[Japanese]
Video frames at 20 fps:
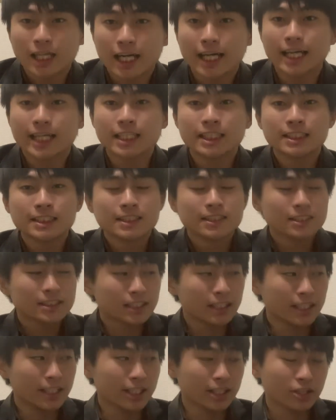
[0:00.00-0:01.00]
はい。
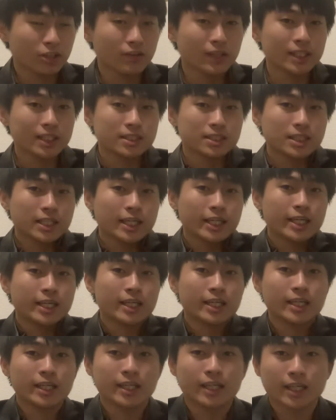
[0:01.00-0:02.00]
えー、今日はですね、
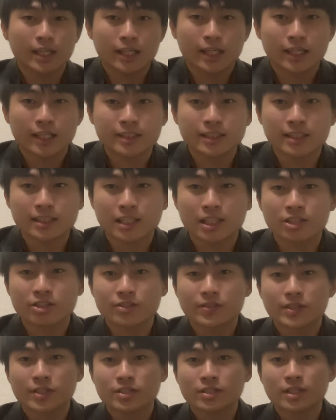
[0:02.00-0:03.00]
えー、平成
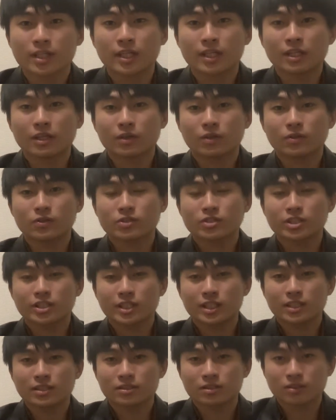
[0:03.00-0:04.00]
31年の4
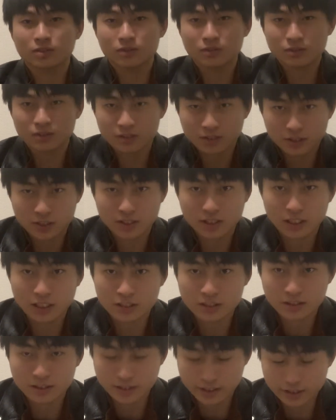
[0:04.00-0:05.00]
月の1
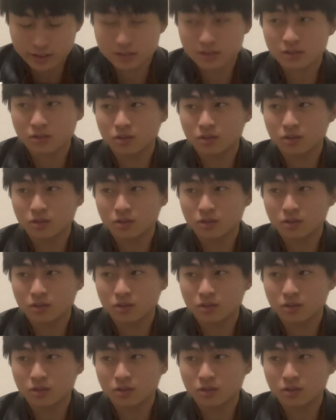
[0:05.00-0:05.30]
日です。